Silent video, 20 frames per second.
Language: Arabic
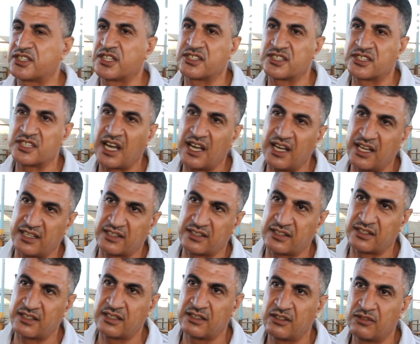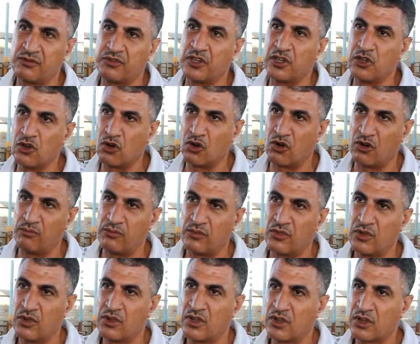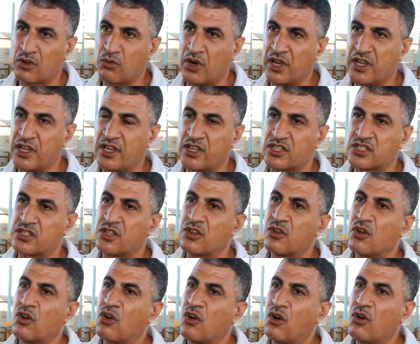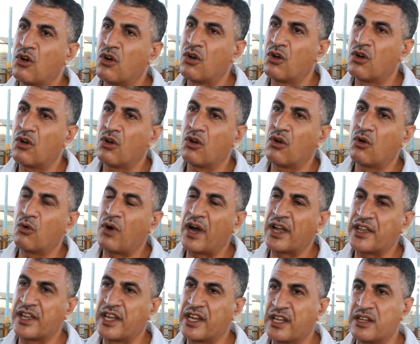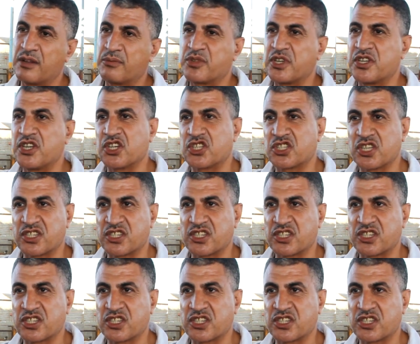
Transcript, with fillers: ست ساعات في اليوم كويس واحيانا بتجيش